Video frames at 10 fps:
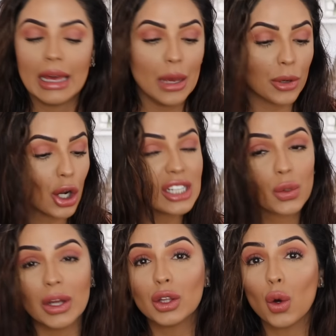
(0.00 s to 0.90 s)
Y bueno, les
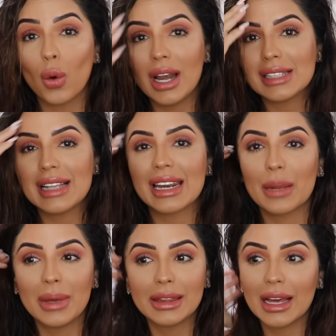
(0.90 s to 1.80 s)
cuento cuál es la
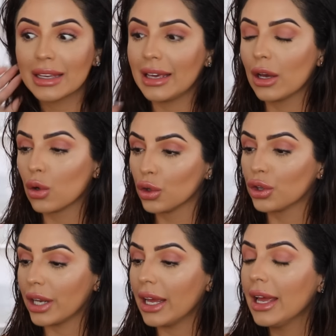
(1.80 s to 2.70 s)
herramienta que
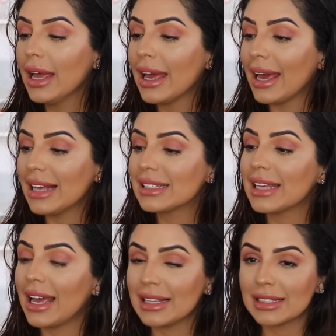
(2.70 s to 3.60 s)
encontré. Es
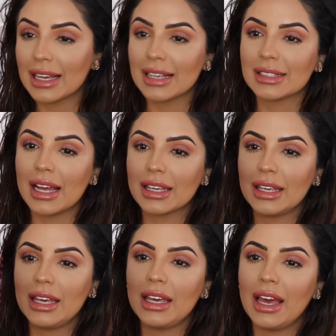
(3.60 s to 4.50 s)
esta que está
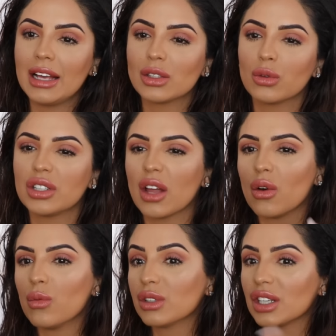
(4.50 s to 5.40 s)
aquí. He
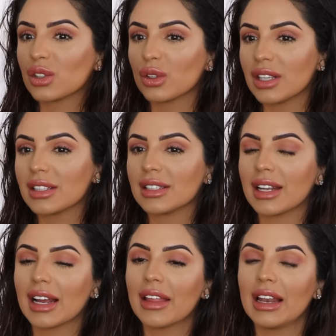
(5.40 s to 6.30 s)
escuchado muchas cosas
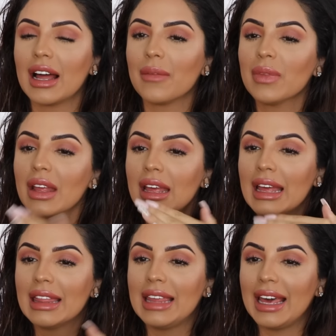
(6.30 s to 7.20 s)
acerca de la
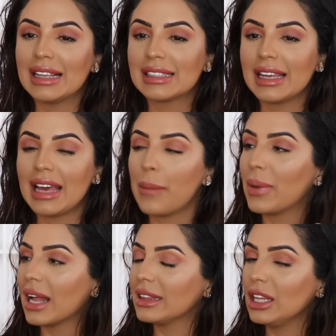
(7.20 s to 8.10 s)
de este
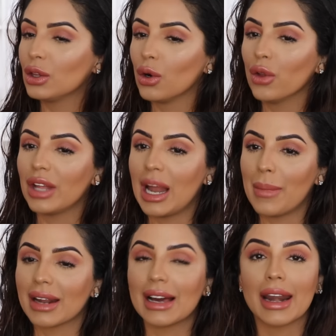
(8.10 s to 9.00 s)
aparatito de la
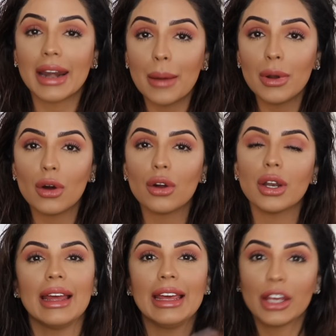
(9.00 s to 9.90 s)
marca
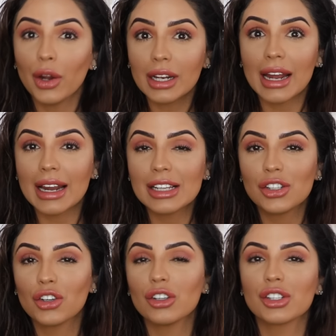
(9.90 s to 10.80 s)
Revlon y quiero aclararles
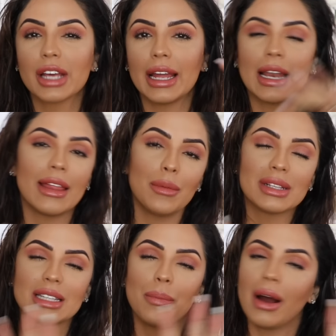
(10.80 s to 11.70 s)
chicos que nadie me
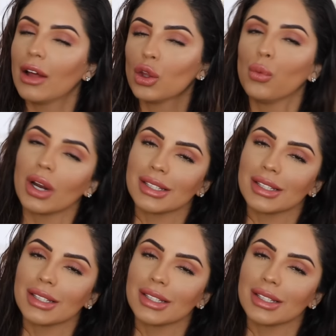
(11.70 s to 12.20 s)
está pagando por